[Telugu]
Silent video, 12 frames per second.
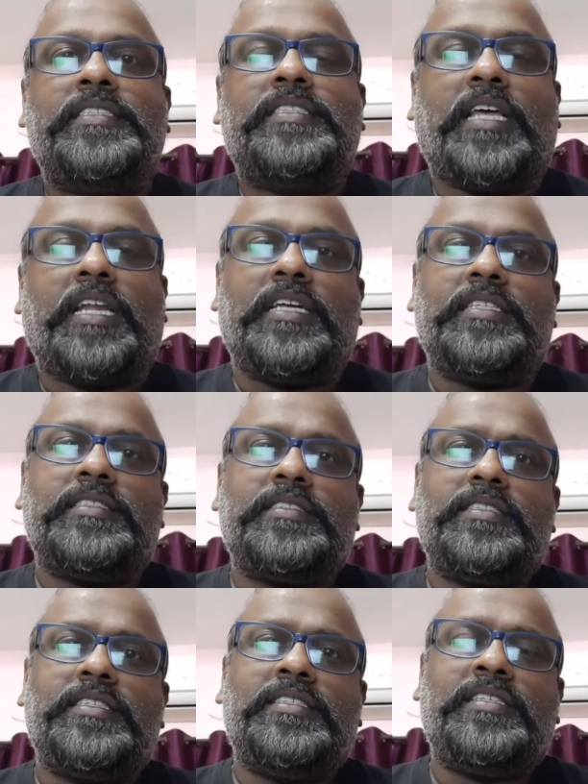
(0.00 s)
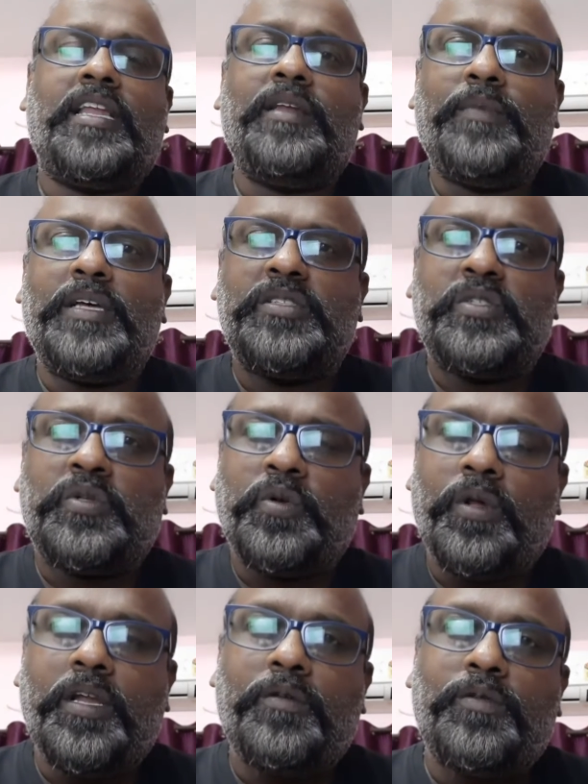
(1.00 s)
సరే ఈ సినిమా
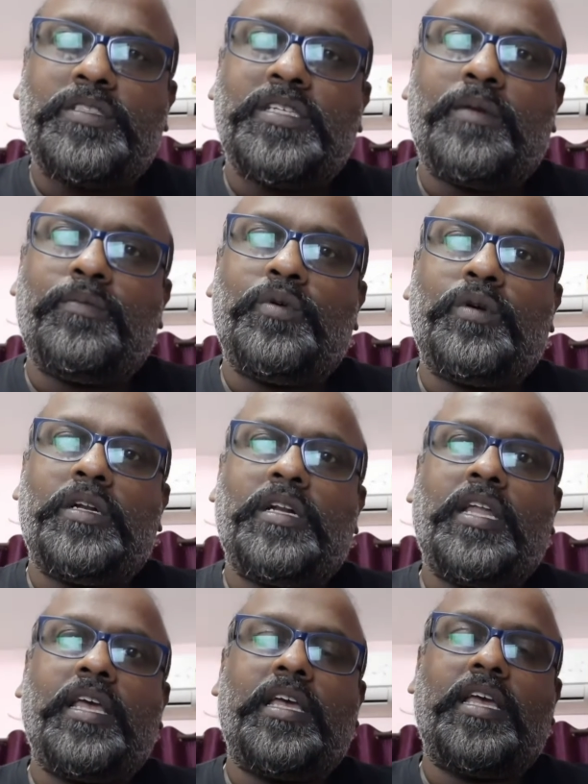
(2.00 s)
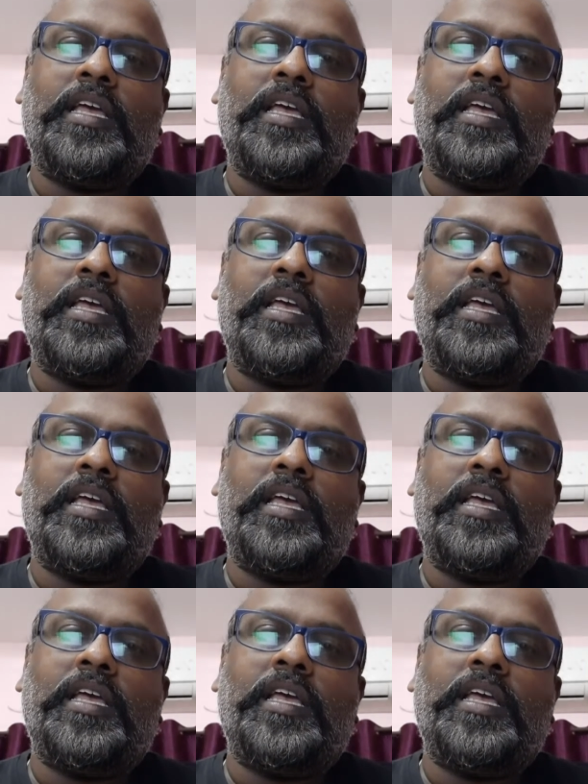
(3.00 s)
స్టోరీకి వచ్చాము అంటే